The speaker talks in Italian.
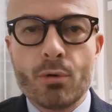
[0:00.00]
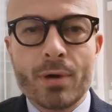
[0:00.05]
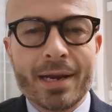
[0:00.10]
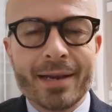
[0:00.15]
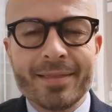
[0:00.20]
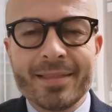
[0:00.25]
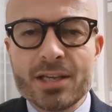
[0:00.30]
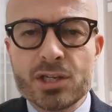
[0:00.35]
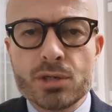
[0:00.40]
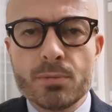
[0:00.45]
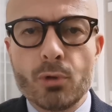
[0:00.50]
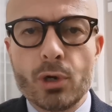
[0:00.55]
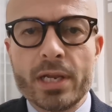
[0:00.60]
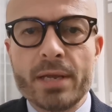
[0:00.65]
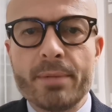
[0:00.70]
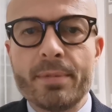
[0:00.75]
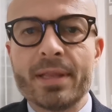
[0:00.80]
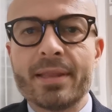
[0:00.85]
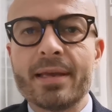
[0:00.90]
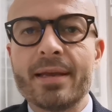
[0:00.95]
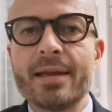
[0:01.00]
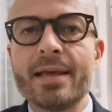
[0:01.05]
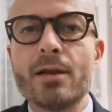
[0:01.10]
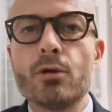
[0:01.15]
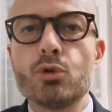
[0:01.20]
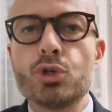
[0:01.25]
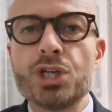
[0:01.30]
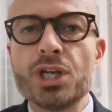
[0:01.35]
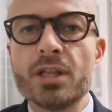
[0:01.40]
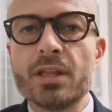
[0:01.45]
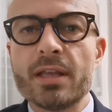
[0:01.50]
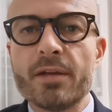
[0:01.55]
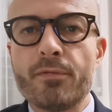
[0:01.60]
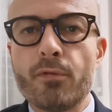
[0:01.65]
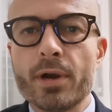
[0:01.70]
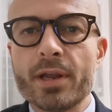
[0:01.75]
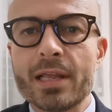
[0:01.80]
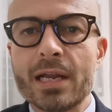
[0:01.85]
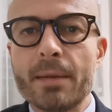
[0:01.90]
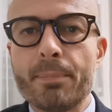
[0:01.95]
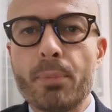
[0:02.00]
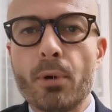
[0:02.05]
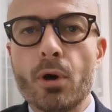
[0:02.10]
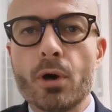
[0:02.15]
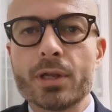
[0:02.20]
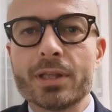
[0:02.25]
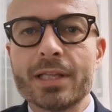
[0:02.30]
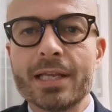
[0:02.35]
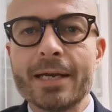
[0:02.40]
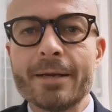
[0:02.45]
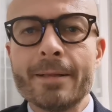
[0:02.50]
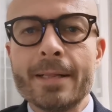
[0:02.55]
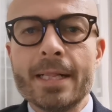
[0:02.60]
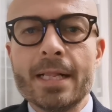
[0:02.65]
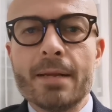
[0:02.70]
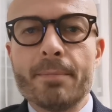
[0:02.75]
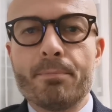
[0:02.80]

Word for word: un grandissimo limite nelle uscite fuori dalla porta,